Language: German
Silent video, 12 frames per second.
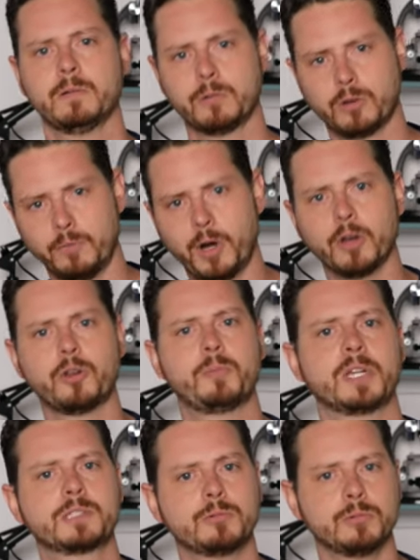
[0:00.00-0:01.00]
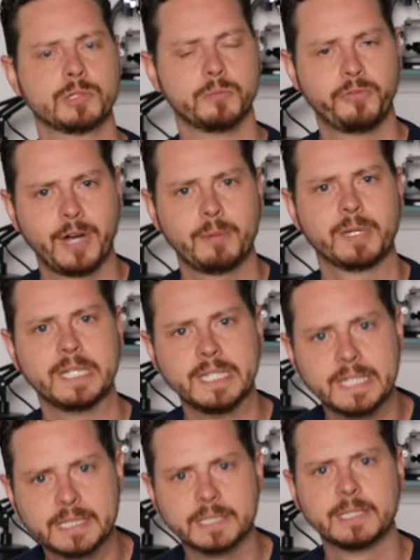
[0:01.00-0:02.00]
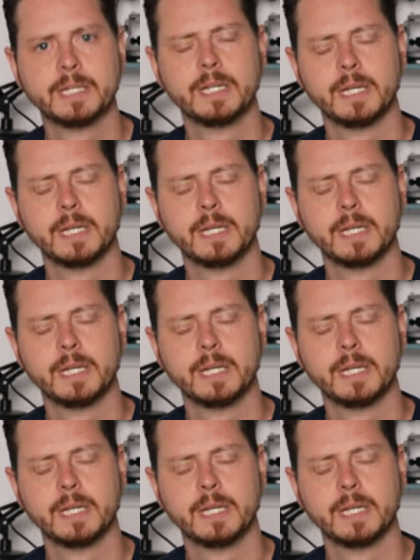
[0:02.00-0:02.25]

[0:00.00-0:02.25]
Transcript: Kommen wir auch nochmal zu zum Fahrbahnlesen.